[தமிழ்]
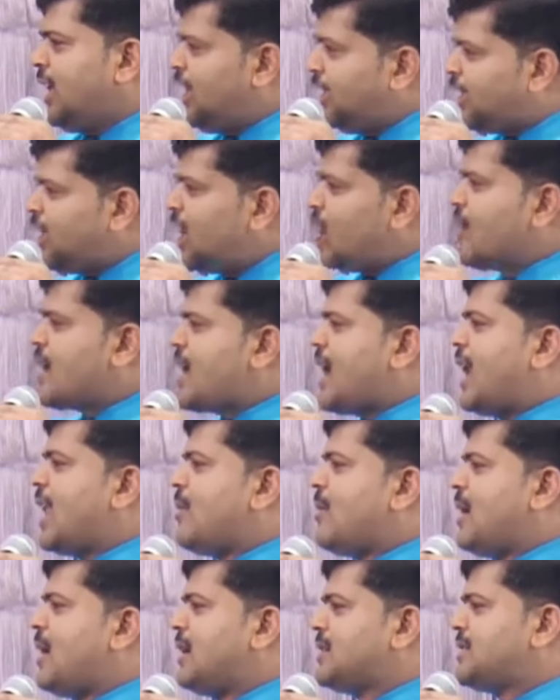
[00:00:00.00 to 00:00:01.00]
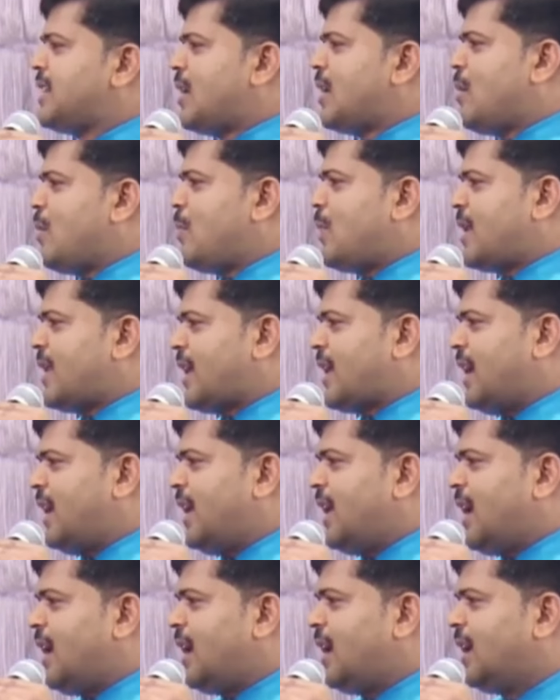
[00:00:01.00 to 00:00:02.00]
இவ்வளவு காலமாக சிரமப்பட்டிருக்கேன்
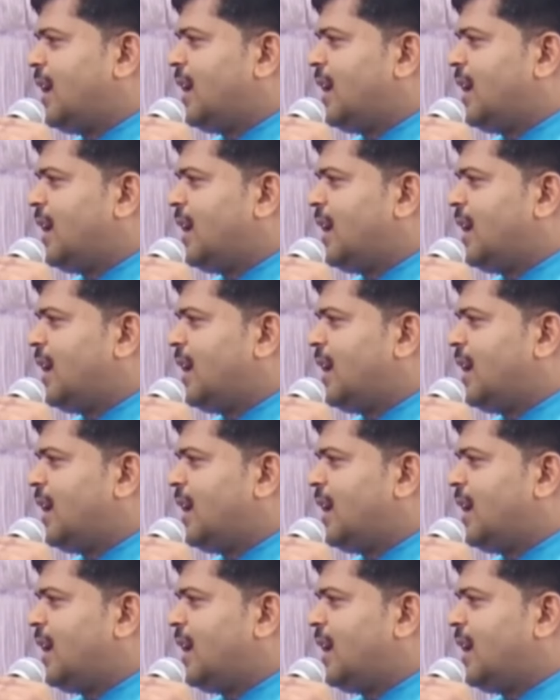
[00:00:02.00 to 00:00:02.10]
ஐயா